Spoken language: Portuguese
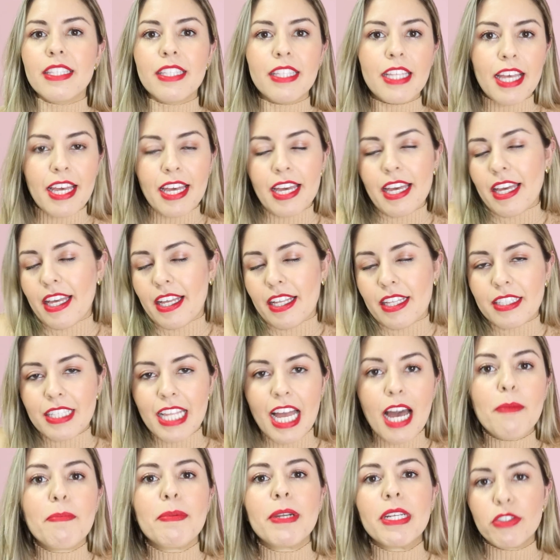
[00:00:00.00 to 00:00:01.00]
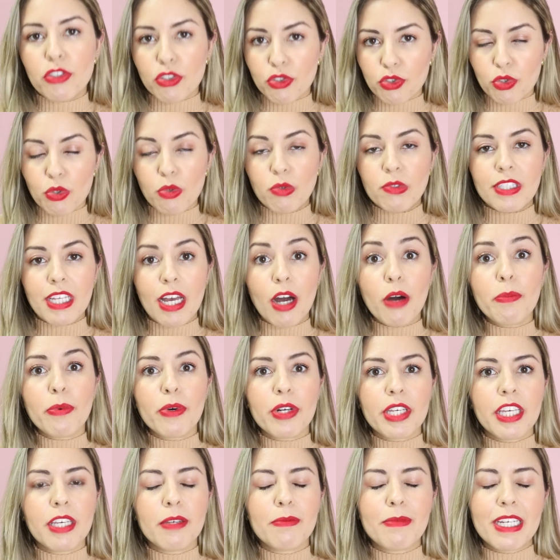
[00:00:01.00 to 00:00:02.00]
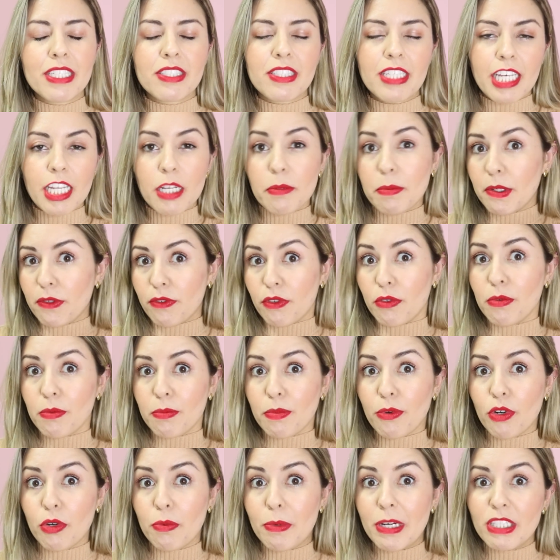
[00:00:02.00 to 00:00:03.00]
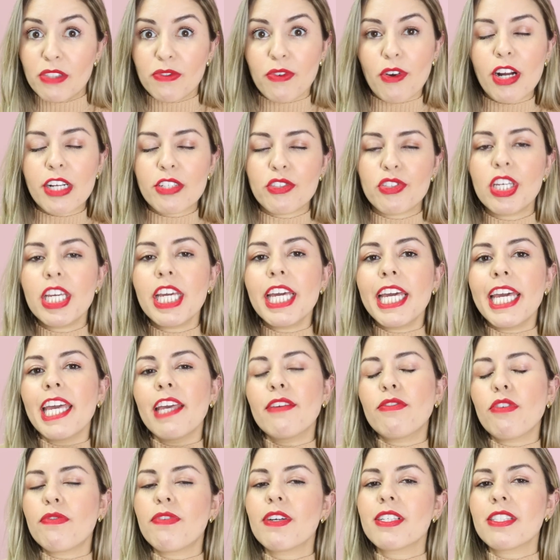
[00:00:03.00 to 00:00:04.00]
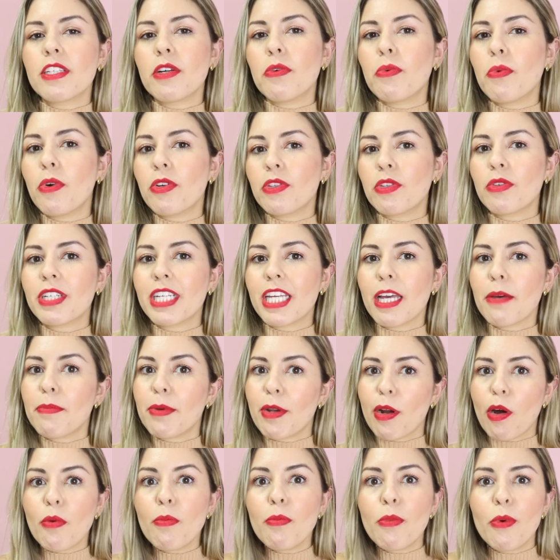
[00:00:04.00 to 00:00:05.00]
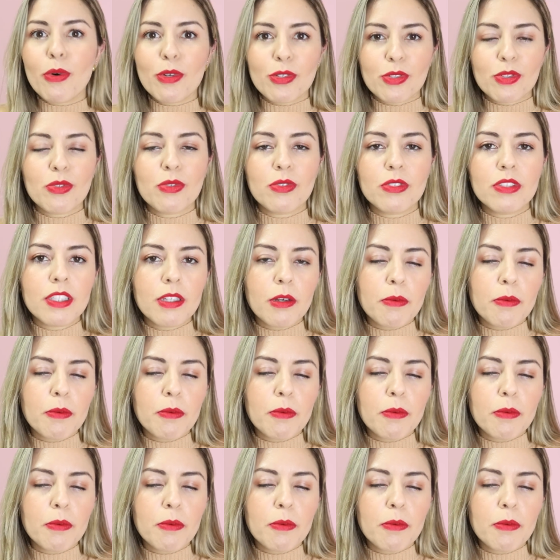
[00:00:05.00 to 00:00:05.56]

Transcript: é, dá pra gente usar um pouquinho mais aquele perfume um pouco mais forte e vou fazer um outro que é para almoço.